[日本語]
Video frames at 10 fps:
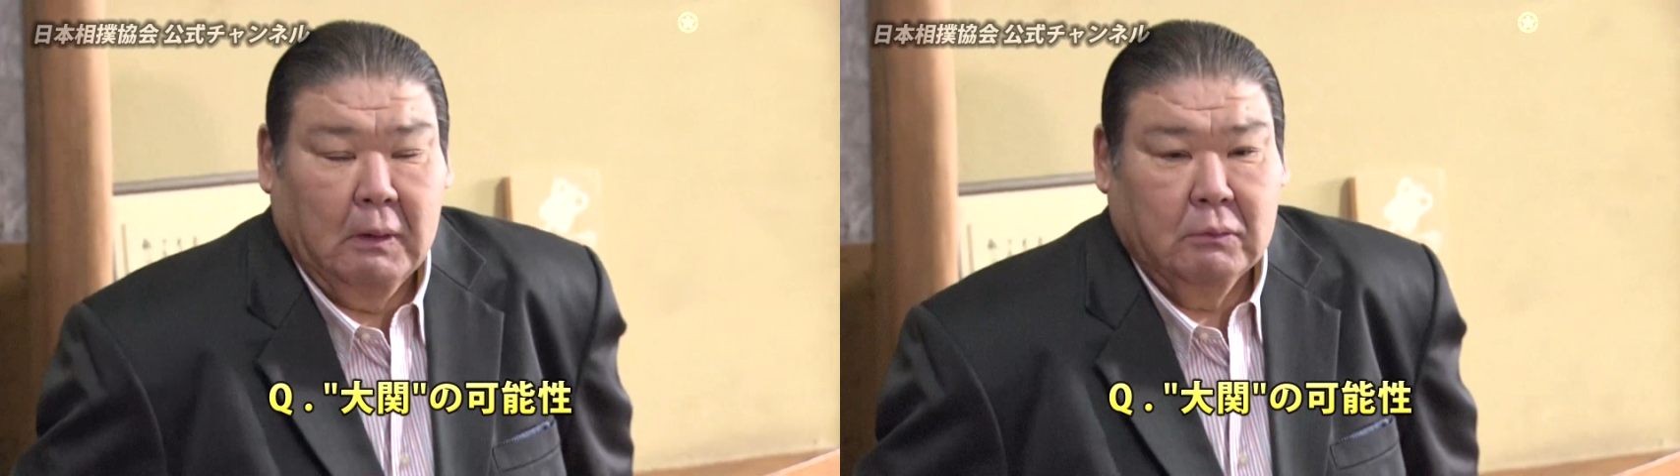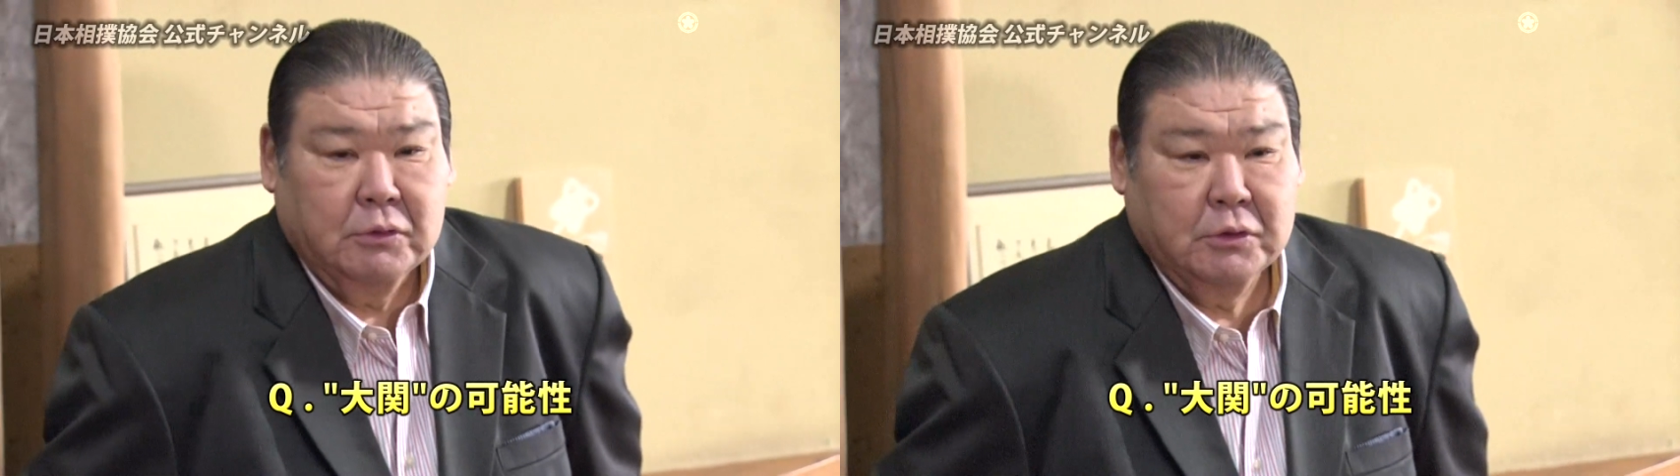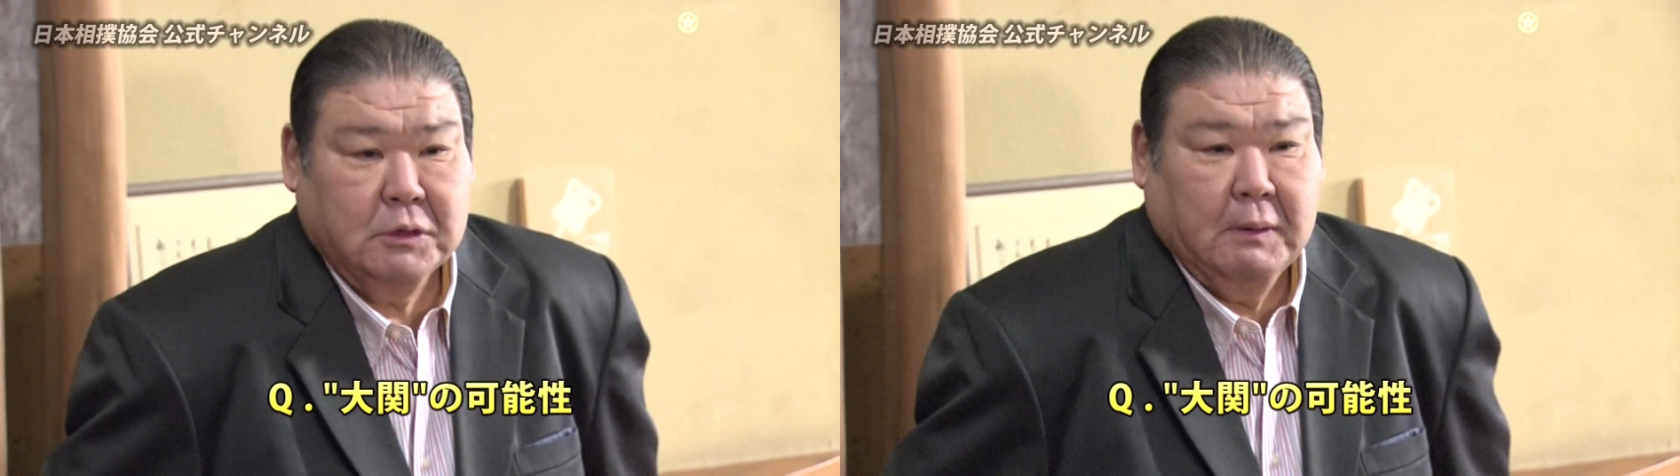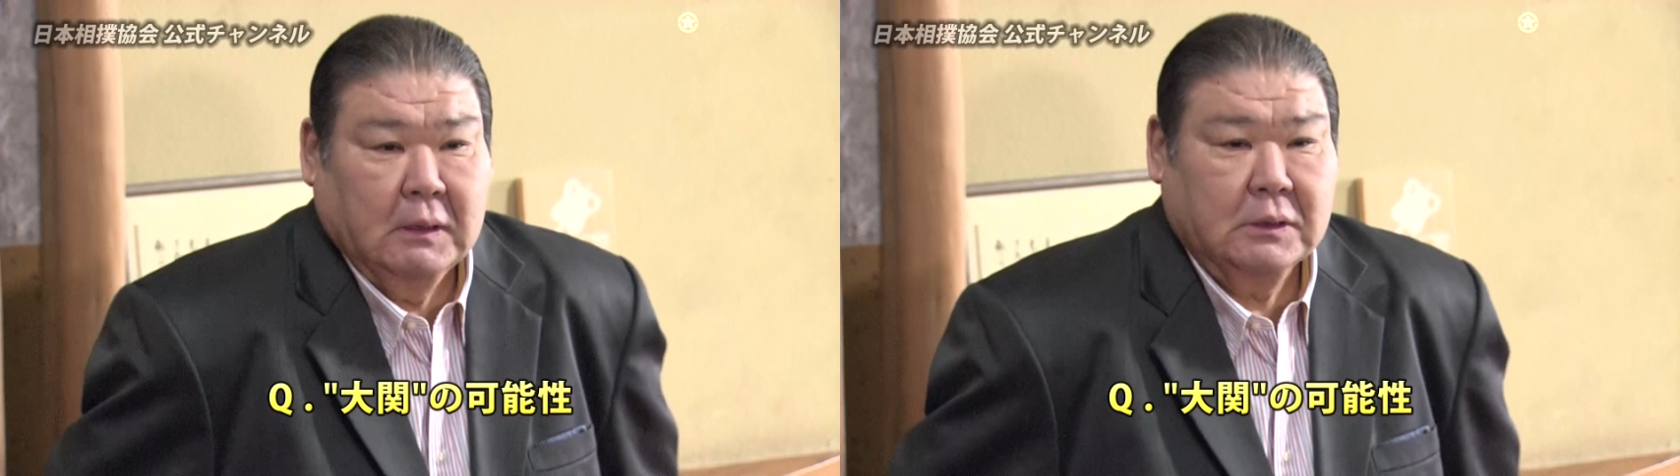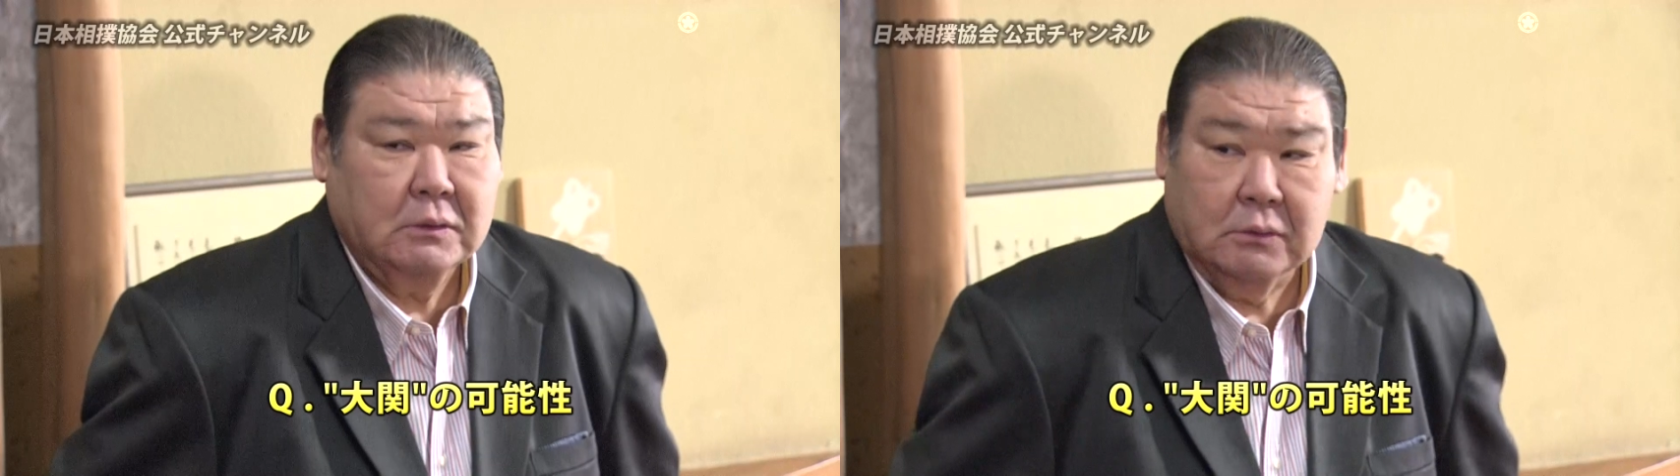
番を12番にす